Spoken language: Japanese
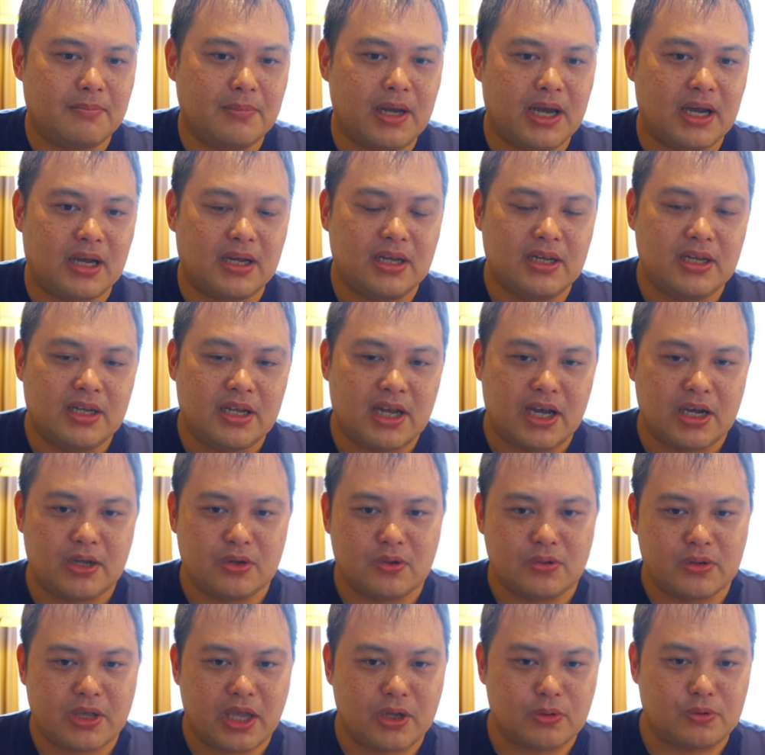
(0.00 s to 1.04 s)
まあ、あ
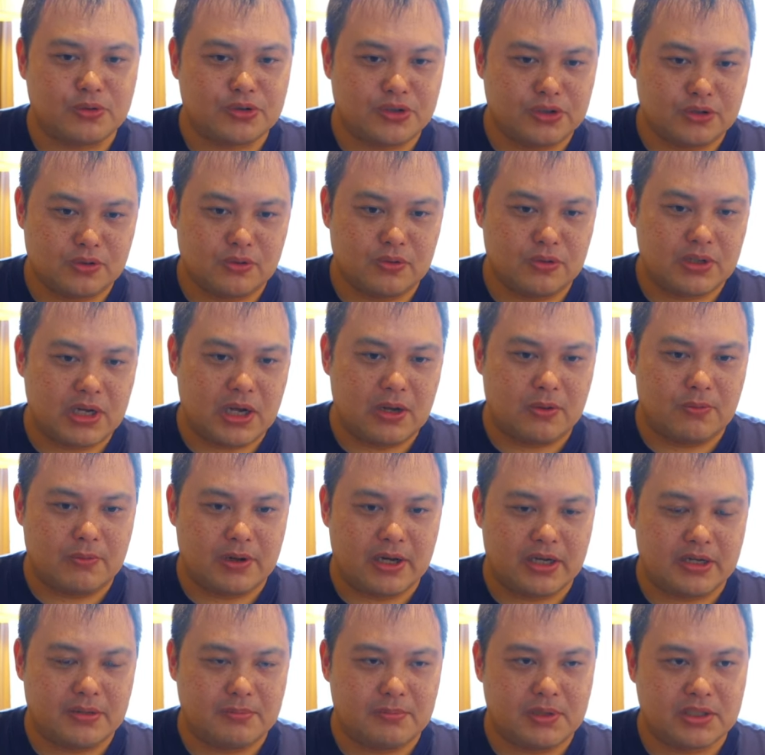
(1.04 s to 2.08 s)
の、結構重厚感
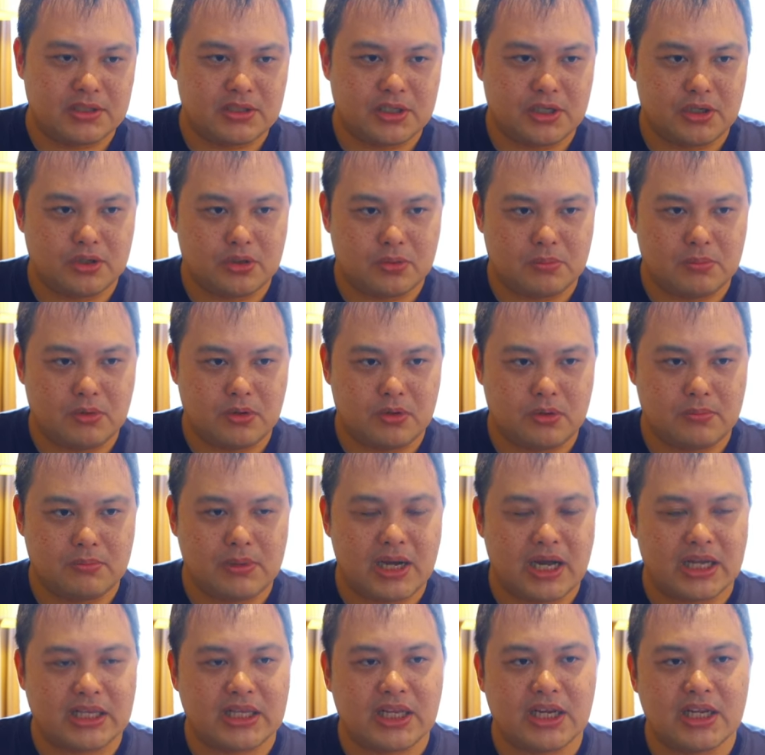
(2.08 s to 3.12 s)
はありますけれども、
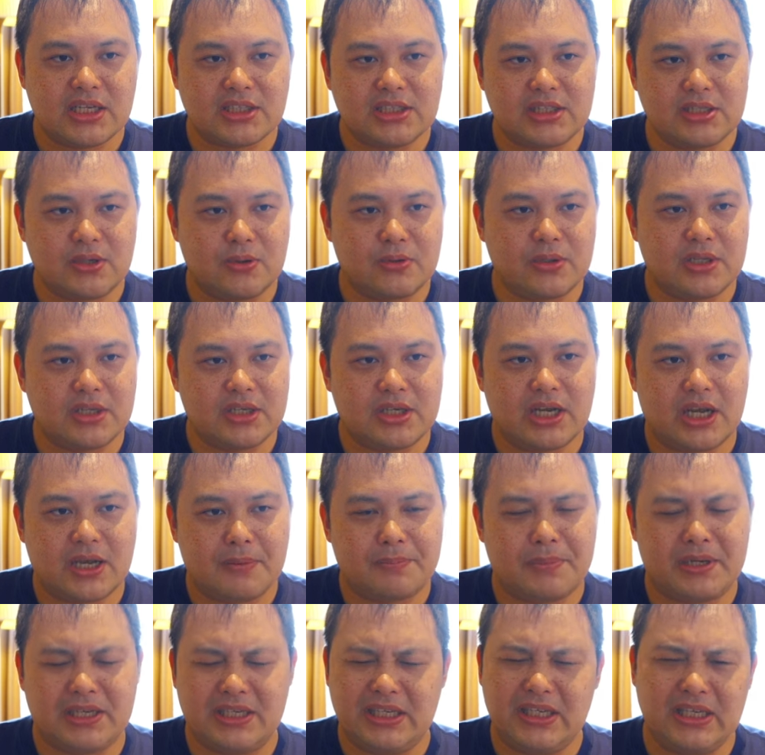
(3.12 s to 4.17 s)
まあ、新しいホテルが
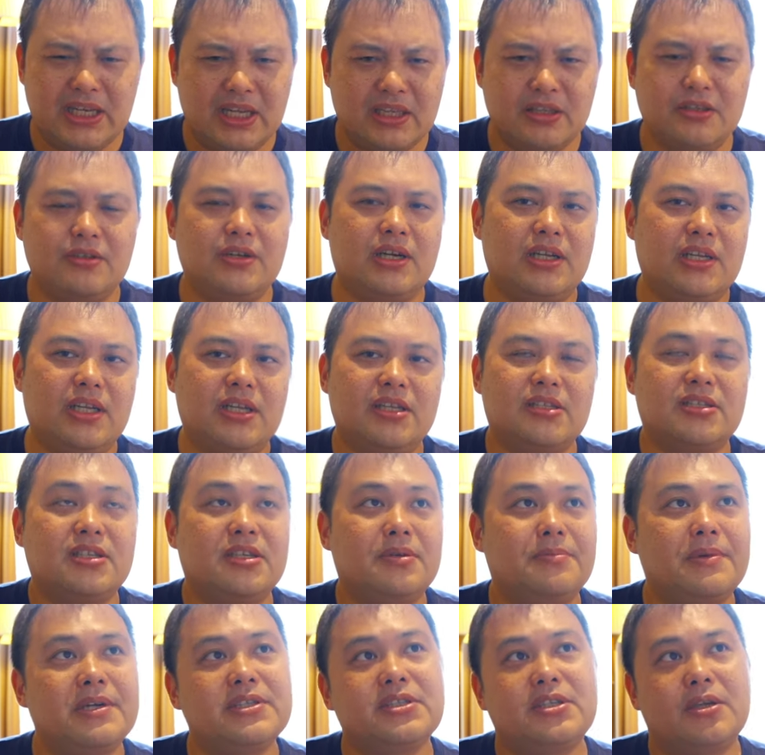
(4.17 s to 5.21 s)
やっぱりいいなっていう方につ
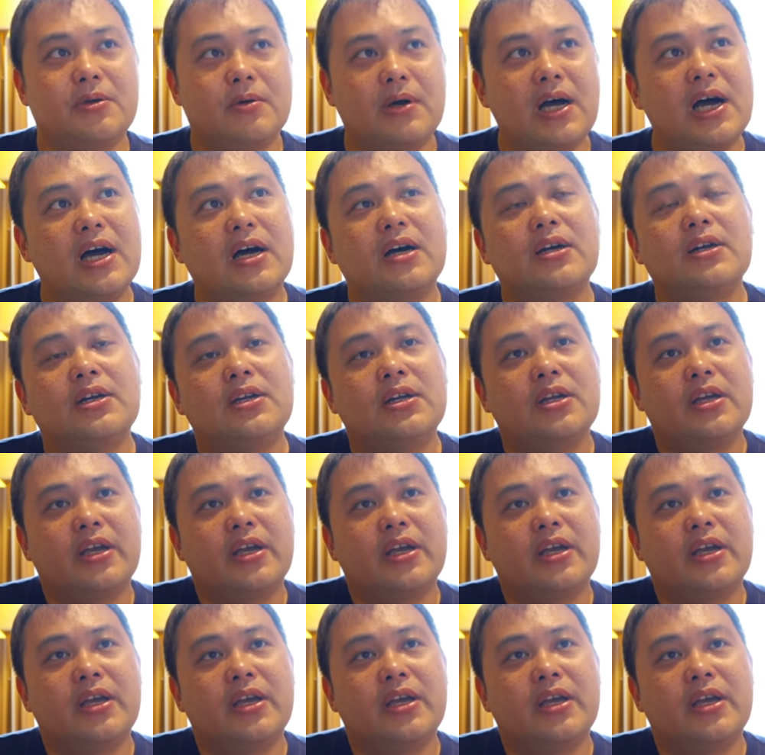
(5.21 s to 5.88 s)
きましては、